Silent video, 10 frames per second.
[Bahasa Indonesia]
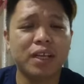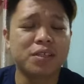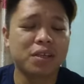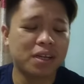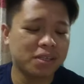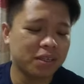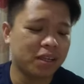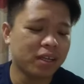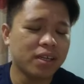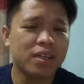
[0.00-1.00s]
Nah,
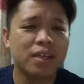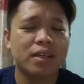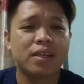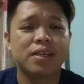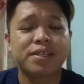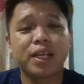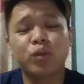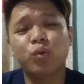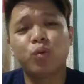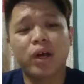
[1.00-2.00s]
saudara-saudara,
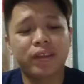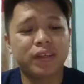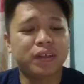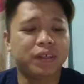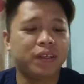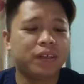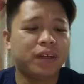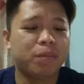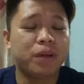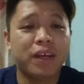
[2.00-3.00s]
satu artikel
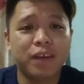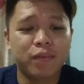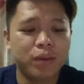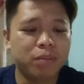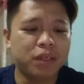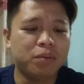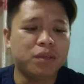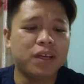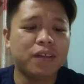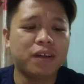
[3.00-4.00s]
daripada FMT
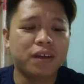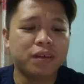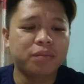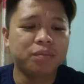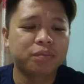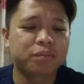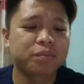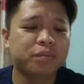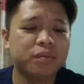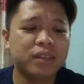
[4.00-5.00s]
menyatakan
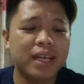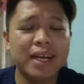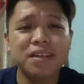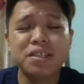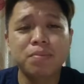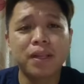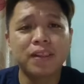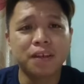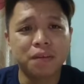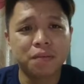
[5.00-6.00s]

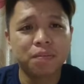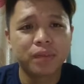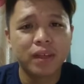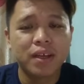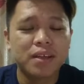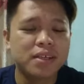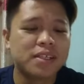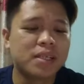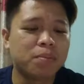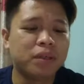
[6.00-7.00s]
karismatik
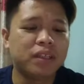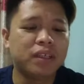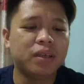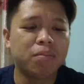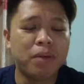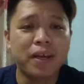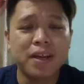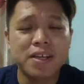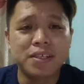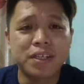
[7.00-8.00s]
seperti
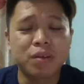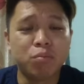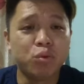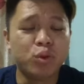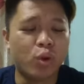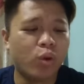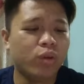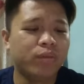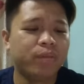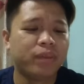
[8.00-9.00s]
Benazir
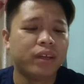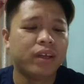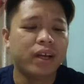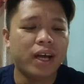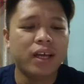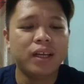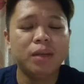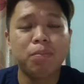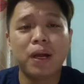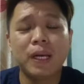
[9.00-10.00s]
Buto,
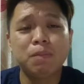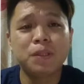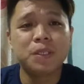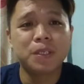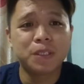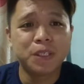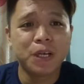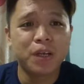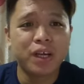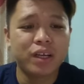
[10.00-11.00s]
ahli parlimen
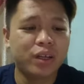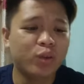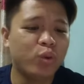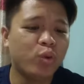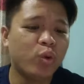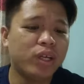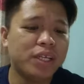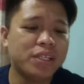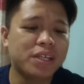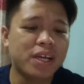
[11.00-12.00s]
cadang Nurul
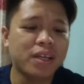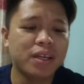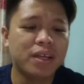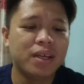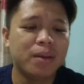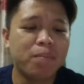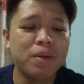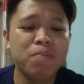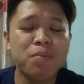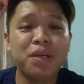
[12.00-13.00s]
Izzah,
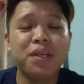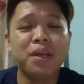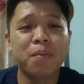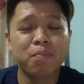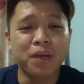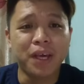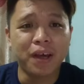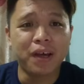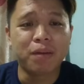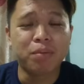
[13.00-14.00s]
pimpin
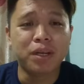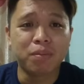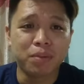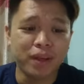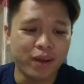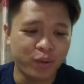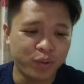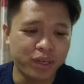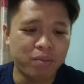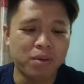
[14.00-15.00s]
PKR pada
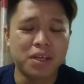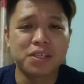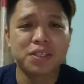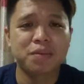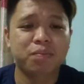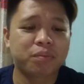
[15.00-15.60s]
PRU16.